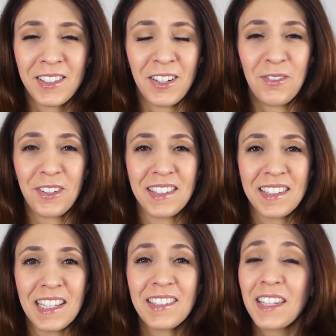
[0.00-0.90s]
dans votre
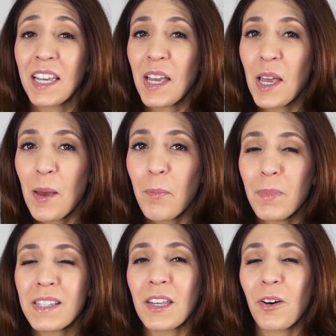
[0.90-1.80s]
tête,
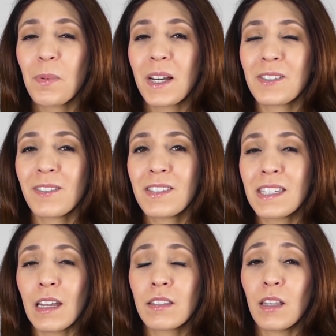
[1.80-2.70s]
mais ça représente
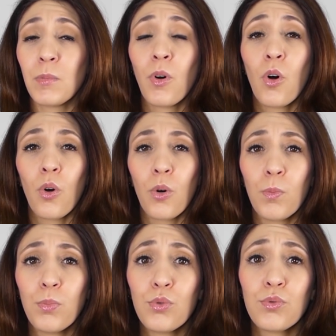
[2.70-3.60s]
certainement
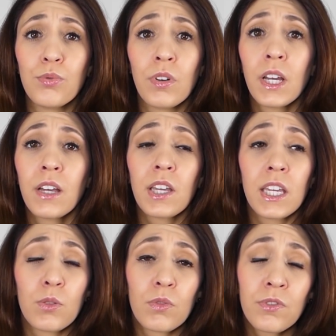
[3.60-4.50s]
beaucoup.
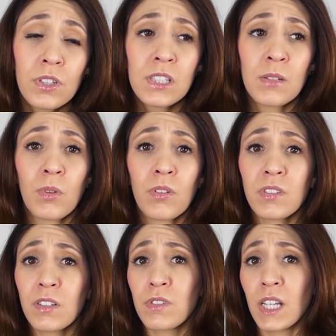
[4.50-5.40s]
Et donc forcément,
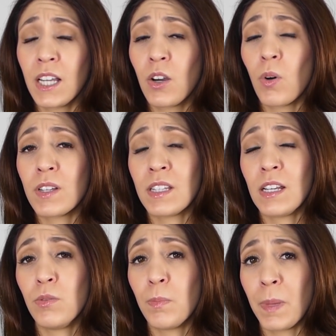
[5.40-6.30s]
dès que vous allez
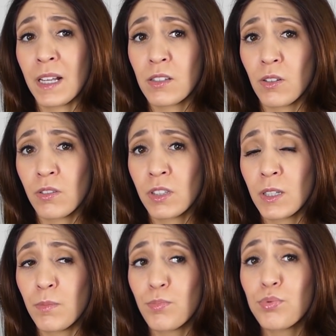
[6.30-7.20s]
croiser une personne
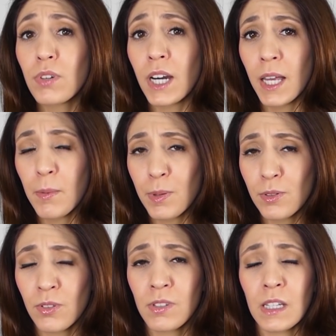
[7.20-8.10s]
qui pourrait
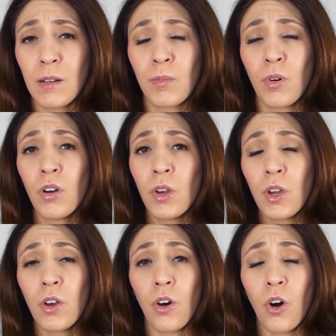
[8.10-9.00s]
potentiellement
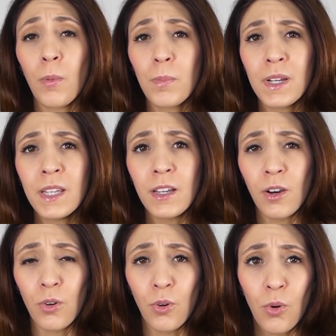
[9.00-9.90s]

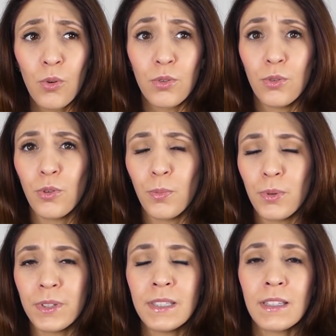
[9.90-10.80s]
remplir le rôle de
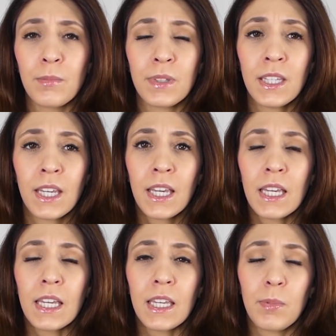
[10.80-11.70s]
petite amie,
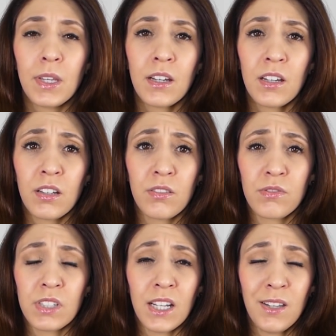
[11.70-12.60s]
et eh bien euh,
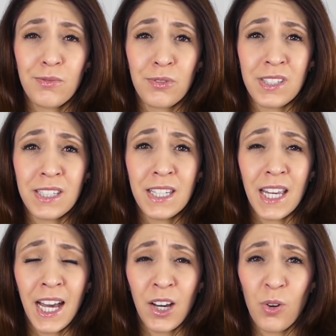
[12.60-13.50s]
vous allez vous y
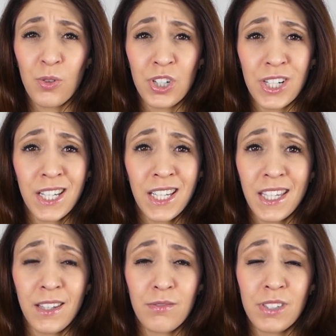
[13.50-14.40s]
accrocher
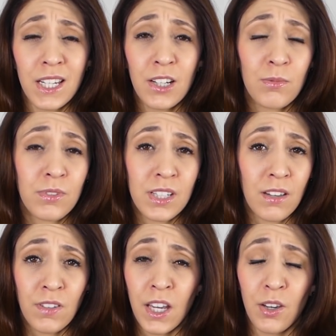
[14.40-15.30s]
et vous allez commencer
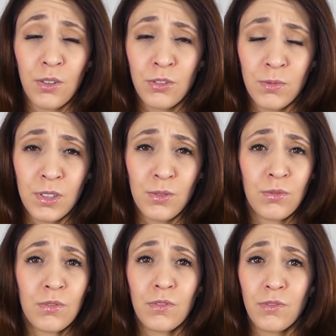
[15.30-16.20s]
à faire une
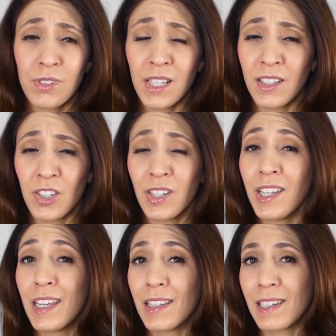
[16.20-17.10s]
obsession, vous attacher
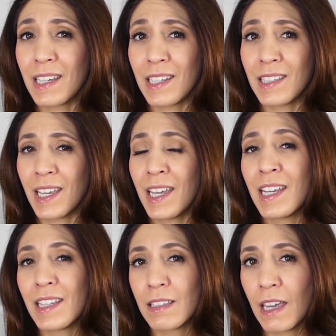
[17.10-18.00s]
très très très
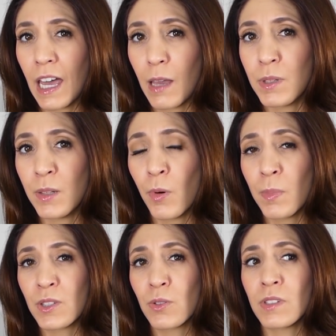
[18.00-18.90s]
très rapidement
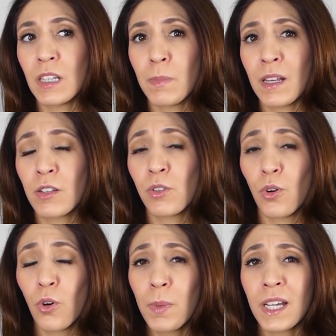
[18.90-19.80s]
parce que cette personne
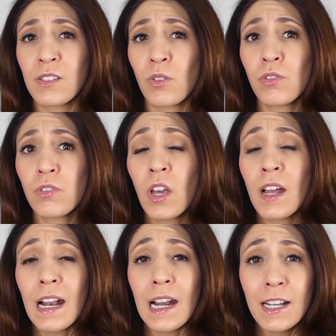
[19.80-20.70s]
représente
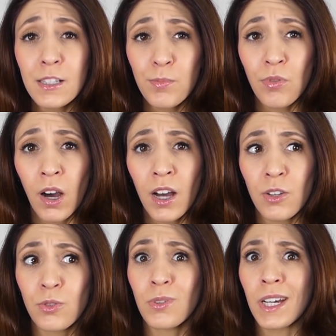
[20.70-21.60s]

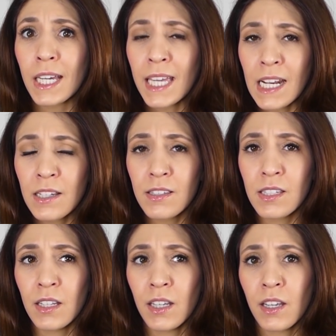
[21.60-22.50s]
l'espoir de
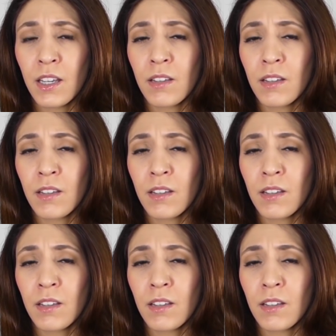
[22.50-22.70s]
réaliser